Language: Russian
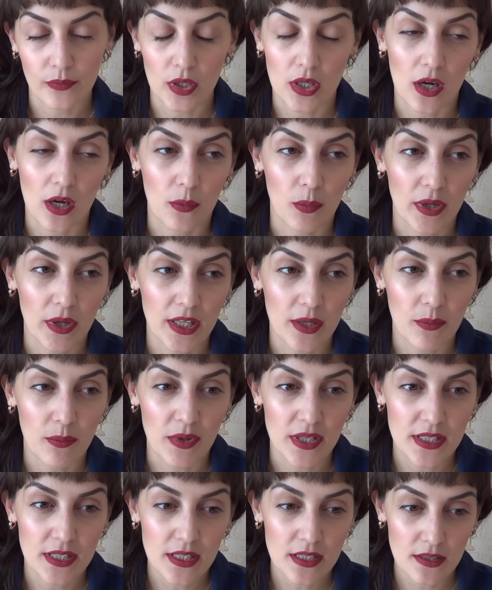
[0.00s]
как погиб
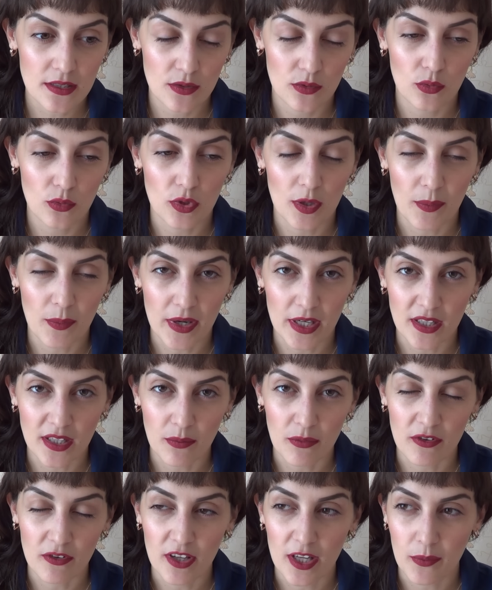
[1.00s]
отец, ну, до поры до
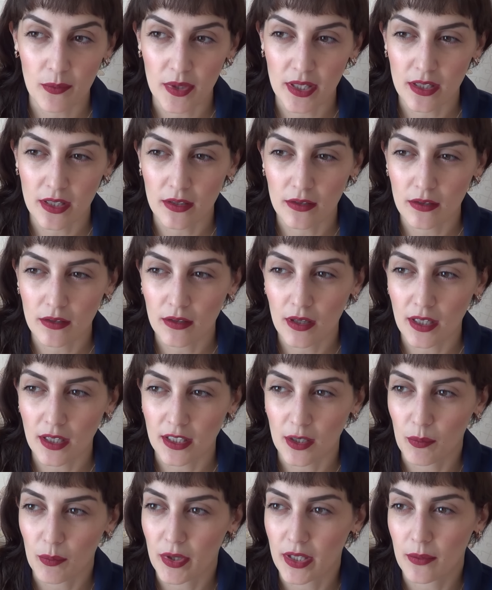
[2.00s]
времени. Я
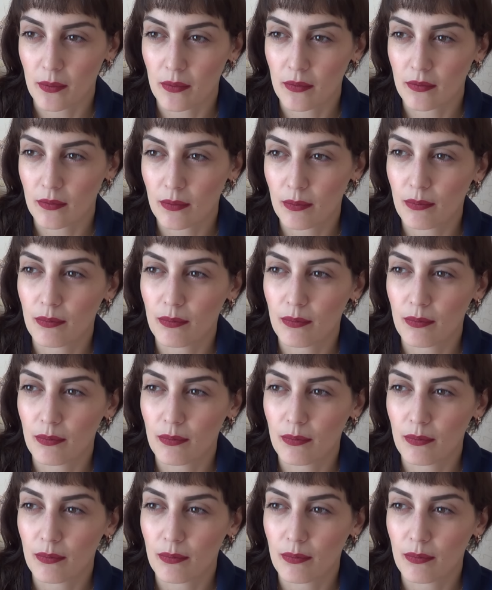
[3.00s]
так поним...